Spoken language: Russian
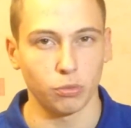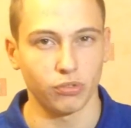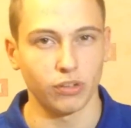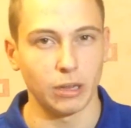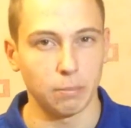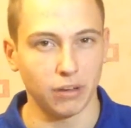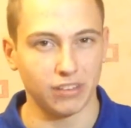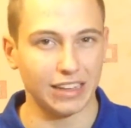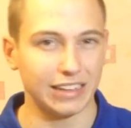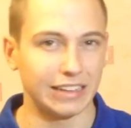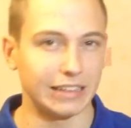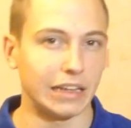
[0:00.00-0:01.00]
по своей
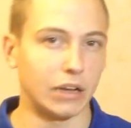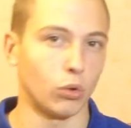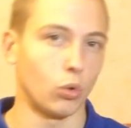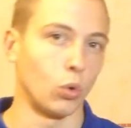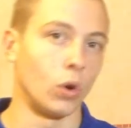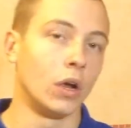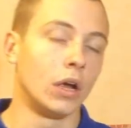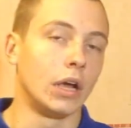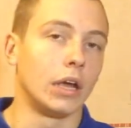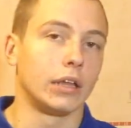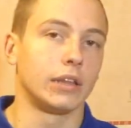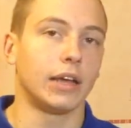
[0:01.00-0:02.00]
посадке на руку,
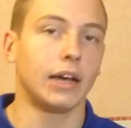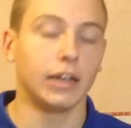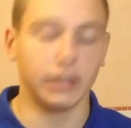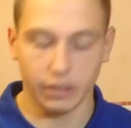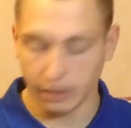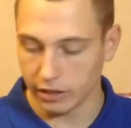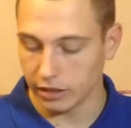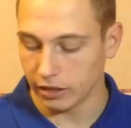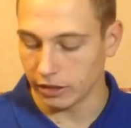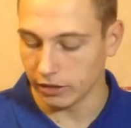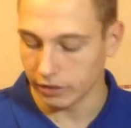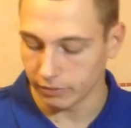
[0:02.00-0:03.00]
да,
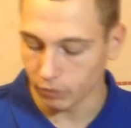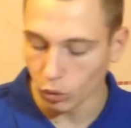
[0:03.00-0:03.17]
и...